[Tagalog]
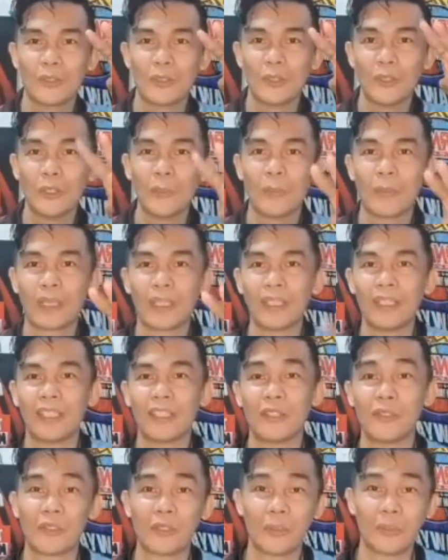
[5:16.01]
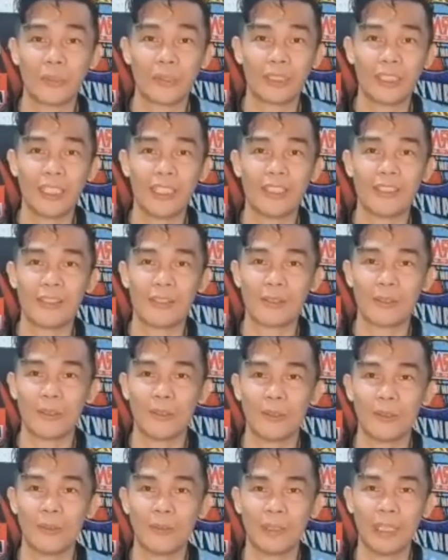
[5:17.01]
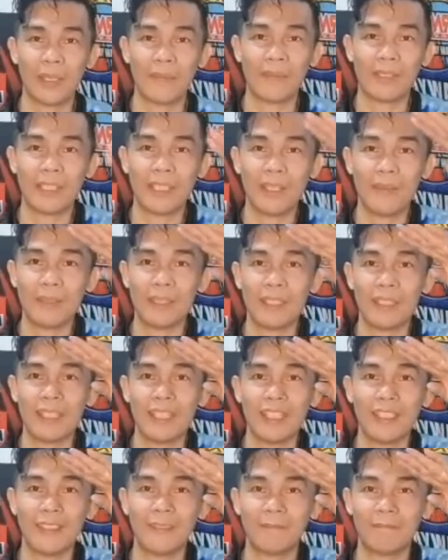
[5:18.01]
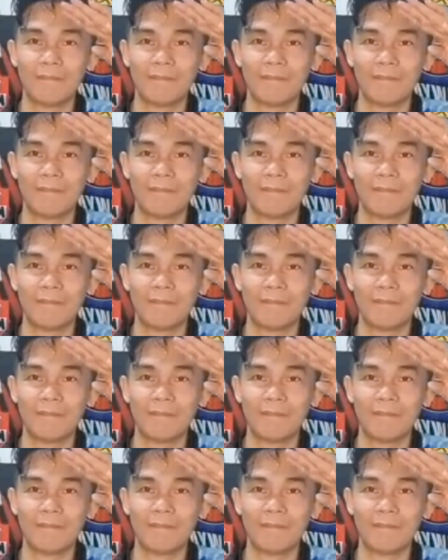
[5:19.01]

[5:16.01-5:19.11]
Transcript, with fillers: tuloy pa rin ang inyong suporta. So, maraming salamat sa lahat.